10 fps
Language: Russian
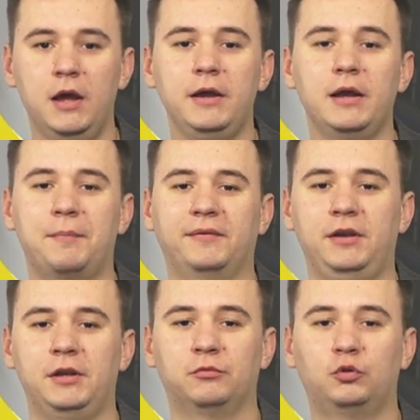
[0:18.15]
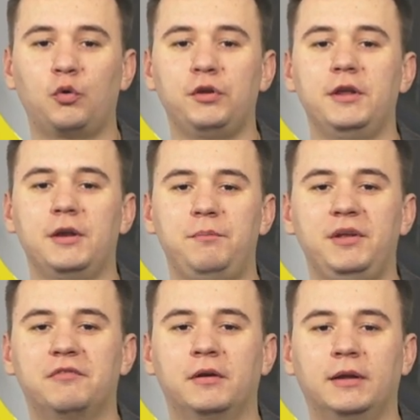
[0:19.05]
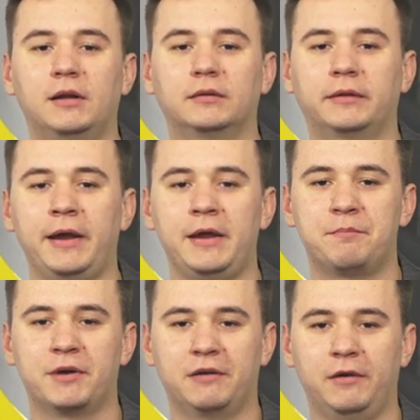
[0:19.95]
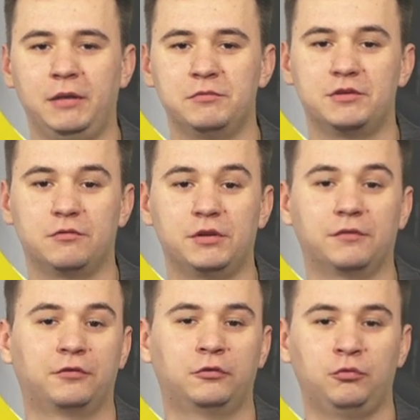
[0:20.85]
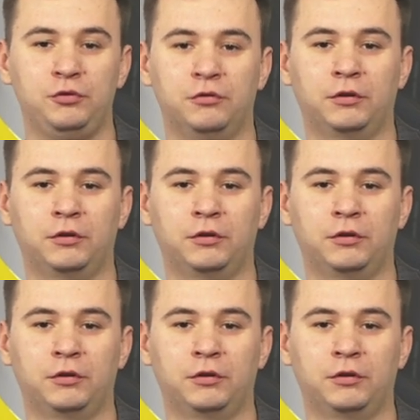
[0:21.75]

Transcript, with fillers: и о последнем турнире «Битва на Алтае» поговорим сегодня в студии.